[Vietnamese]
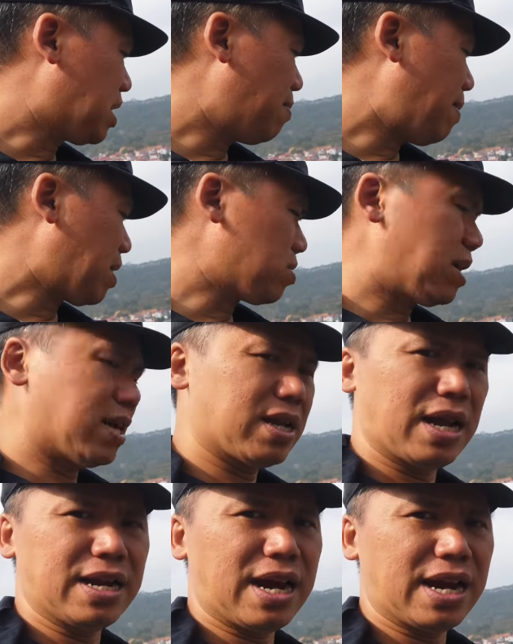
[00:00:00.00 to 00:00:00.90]
thì các bạn có
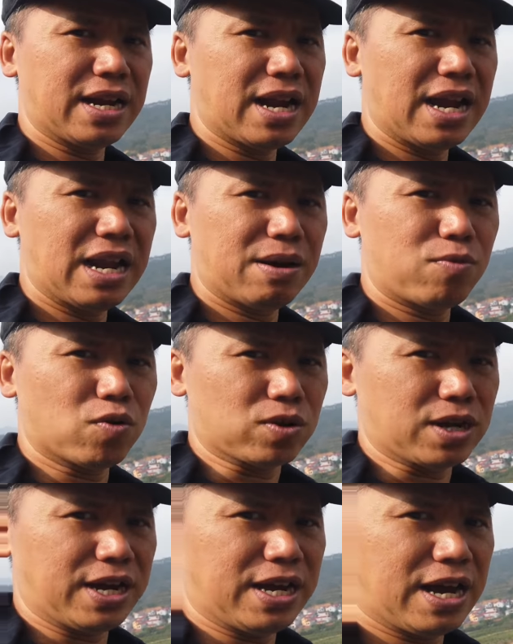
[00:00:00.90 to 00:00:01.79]
thể thấy đây đây là
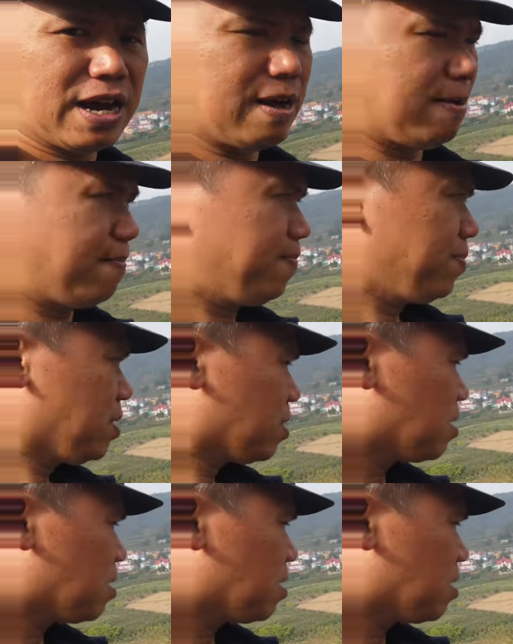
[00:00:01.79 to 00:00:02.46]
một cái à,